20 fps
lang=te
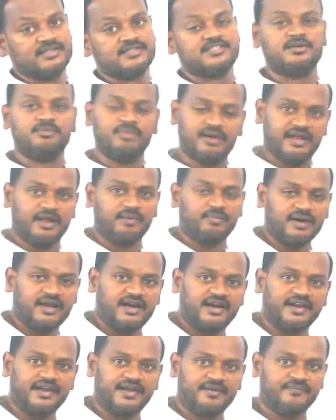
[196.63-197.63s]
సింపుల్గా
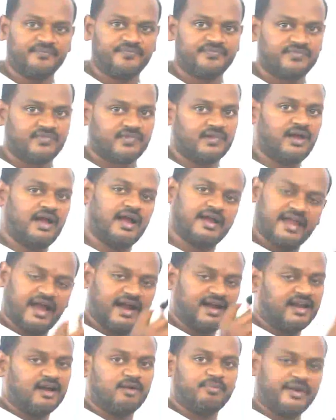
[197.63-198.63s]
చెప్పాలంటే ఆ
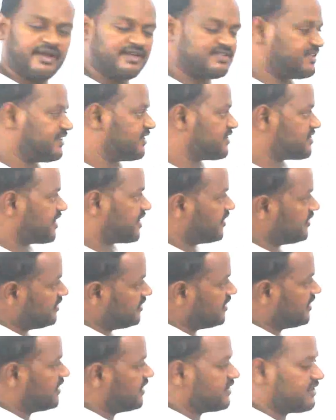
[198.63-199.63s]
క్యాటలాగ్ ప్రైస్ ఎంత ఇచ్చాడు
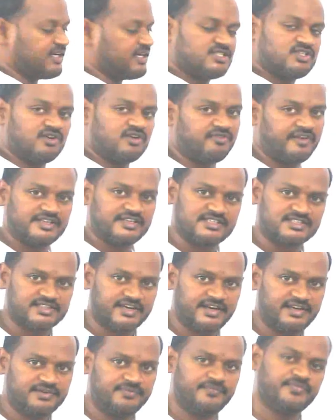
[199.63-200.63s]
త్రీ సెవెన్ ఫైవ్ సిక్స్
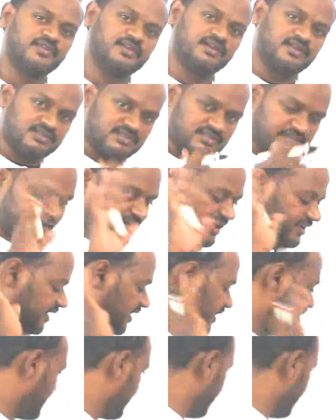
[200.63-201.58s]
రైట్ సరే నాకు తెలియదు